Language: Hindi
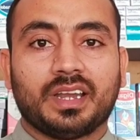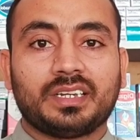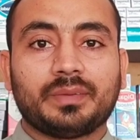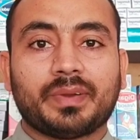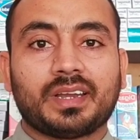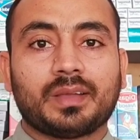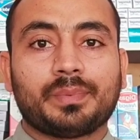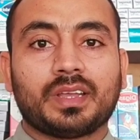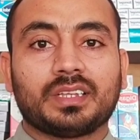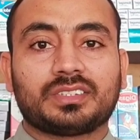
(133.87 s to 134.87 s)
एंटीबायोटिक
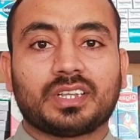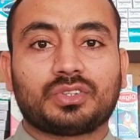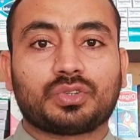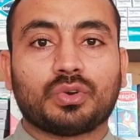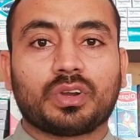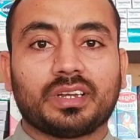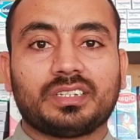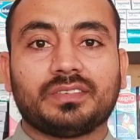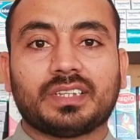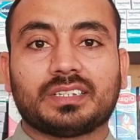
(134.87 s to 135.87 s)
अपना असर छोड़ रही
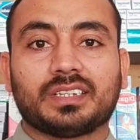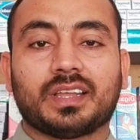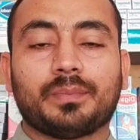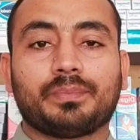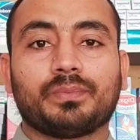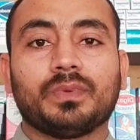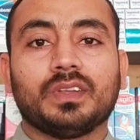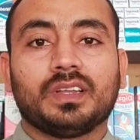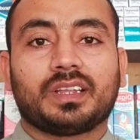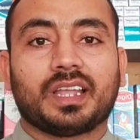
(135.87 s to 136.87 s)
इसी वजह से आप
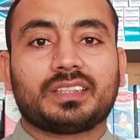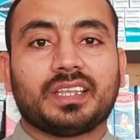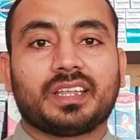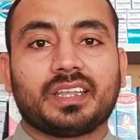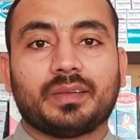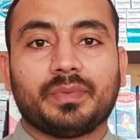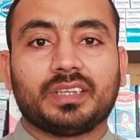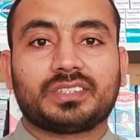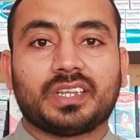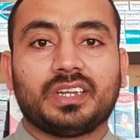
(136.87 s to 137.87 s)
कहते हैं कि हमें
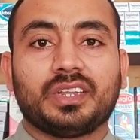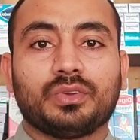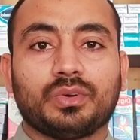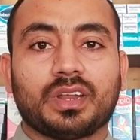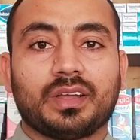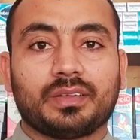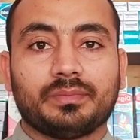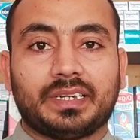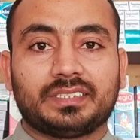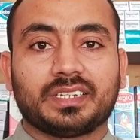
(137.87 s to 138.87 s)
असर ही नहीं हो रहा
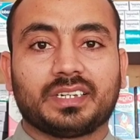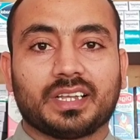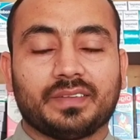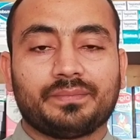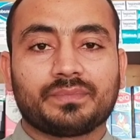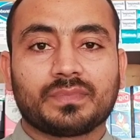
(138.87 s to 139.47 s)
मेडिसन का